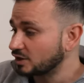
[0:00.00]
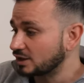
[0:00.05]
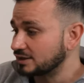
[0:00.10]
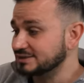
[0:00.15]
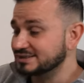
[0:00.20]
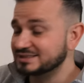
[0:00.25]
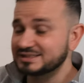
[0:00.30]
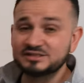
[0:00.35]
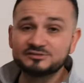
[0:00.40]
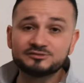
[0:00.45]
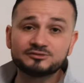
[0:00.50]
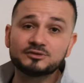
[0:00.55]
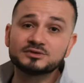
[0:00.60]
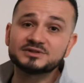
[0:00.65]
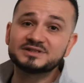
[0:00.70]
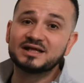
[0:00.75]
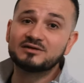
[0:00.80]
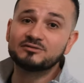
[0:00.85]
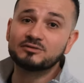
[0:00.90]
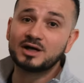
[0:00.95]
Ce qu'il faut
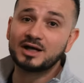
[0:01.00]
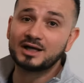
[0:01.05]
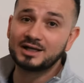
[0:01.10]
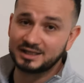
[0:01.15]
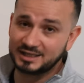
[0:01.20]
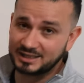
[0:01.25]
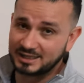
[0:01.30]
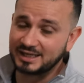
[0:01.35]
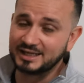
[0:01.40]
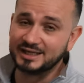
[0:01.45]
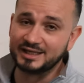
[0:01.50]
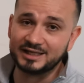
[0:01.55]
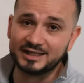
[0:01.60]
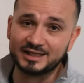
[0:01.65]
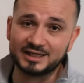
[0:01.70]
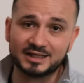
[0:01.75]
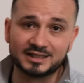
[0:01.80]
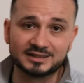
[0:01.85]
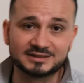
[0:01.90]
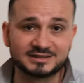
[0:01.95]
savoir
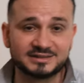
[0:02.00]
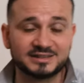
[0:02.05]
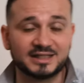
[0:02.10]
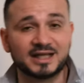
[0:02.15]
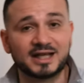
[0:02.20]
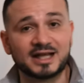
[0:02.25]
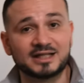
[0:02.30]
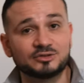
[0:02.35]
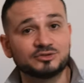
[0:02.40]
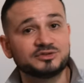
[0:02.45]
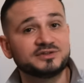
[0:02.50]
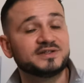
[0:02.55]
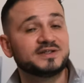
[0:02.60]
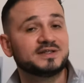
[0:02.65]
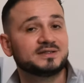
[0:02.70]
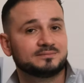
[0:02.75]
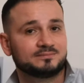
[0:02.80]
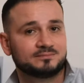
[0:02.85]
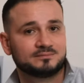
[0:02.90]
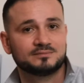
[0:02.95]
et ce qui est à
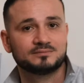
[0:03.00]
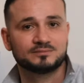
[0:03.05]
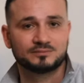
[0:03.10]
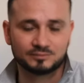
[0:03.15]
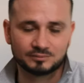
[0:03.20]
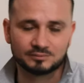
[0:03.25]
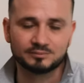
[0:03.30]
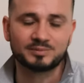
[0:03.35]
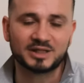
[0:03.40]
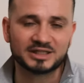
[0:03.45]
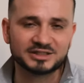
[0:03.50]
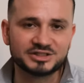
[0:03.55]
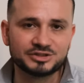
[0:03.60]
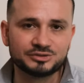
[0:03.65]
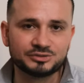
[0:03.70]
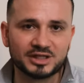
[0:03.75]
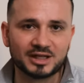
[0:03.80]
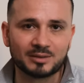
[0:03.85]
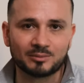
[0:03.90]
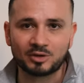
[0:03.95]
noter
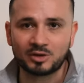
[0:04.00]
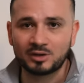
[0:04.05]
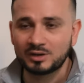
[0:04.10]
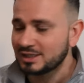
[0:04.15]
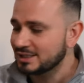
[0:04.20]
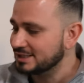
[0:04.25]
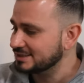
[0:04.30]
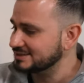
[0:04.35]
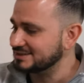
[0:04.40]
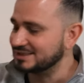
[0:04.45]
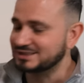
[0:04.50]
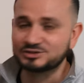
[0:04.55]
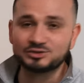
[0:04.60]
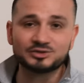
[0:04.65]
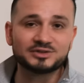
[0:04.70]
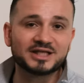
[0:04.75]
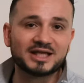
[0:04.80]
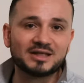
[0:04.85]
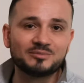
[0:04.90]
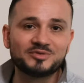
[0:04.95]
particulièrement, c'est que ce
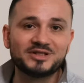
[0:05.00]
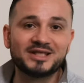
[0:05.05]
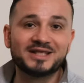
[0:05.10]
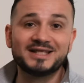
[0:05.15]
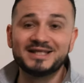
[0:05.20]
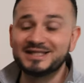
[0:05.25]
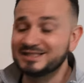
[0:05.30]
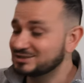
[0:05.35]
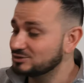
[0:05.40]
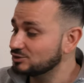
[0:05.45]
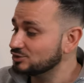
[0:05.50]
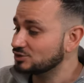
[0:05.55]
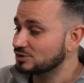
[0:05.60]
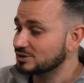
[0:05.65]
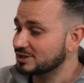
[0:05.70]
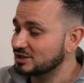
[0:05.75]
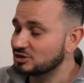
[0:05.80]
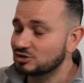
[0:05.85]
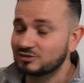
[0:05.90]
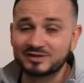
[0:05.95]
trépied
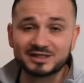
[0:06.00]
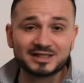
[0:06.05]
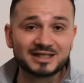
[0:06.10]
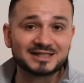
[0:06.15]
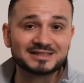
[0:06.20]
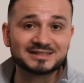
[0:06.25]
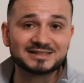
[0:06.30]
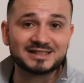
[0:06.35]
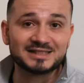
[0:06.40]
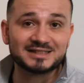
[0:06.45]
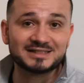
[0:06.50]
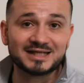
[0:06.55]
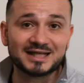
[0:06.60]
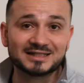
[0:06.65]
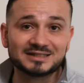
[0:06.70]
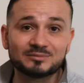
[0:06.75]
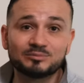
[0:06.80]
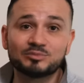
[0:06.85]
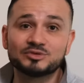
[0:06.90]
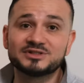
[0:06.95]

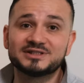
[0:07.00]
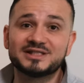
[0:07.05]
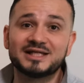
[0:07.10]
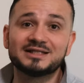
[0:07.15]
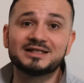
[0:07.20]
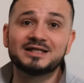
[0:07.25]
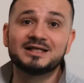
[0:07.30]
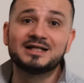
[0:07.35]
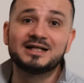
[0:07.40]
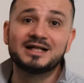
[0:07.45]
X284C4 possède